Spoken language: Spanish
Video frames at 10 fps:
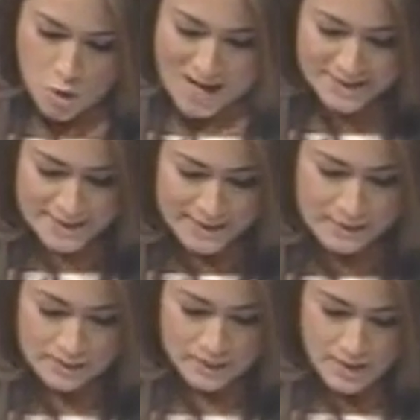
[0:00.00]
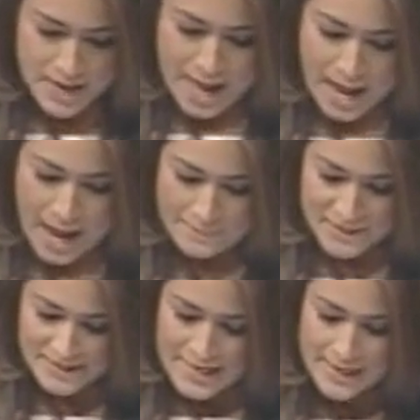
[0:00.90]
Lo hacen a
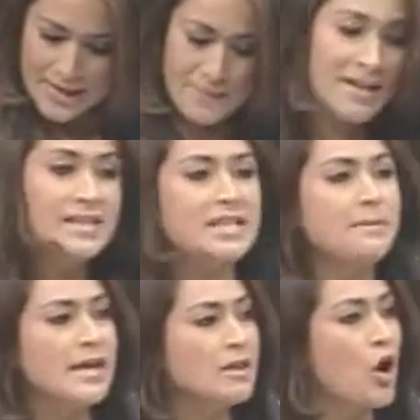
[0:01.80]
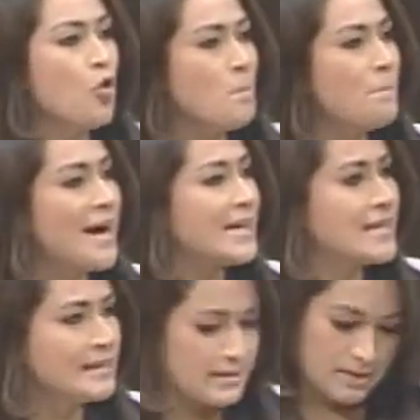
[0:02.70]
pesar de haber recibido un
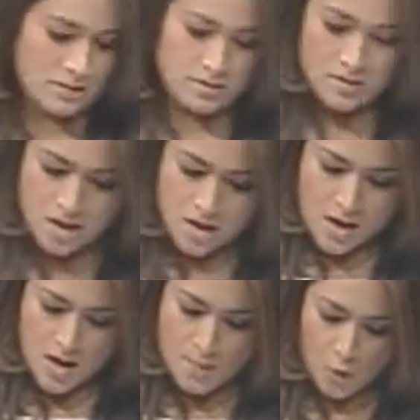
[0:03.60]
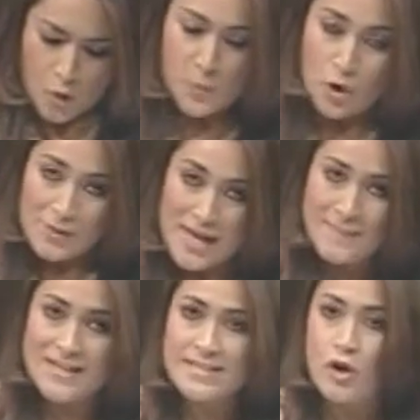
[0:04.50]
país con
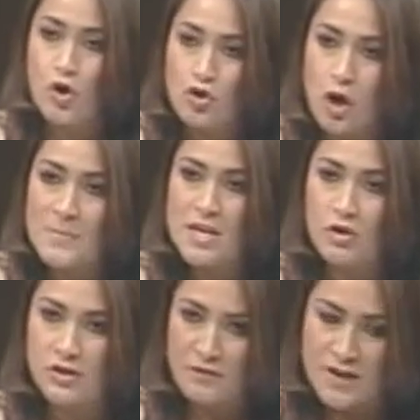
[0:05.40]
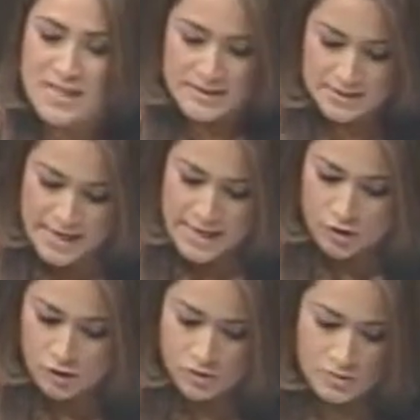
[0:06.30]
problemas económicos y
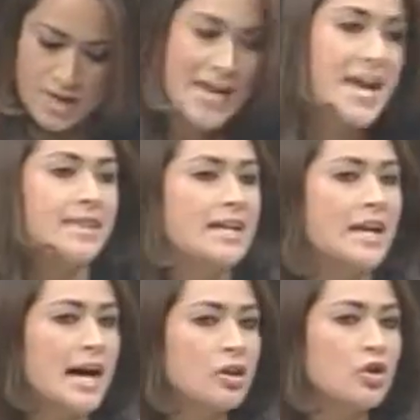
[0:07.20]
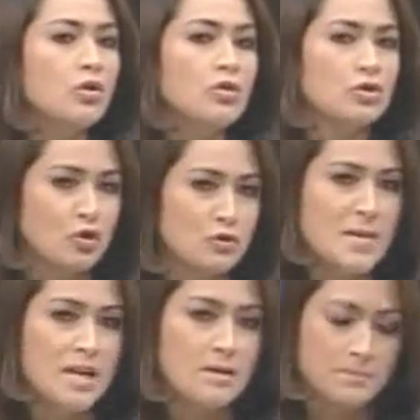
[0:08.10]
financieros en el año
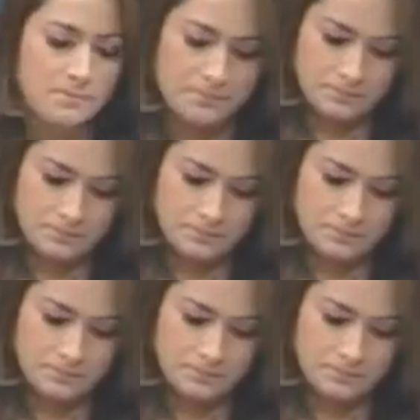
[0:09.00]
2000.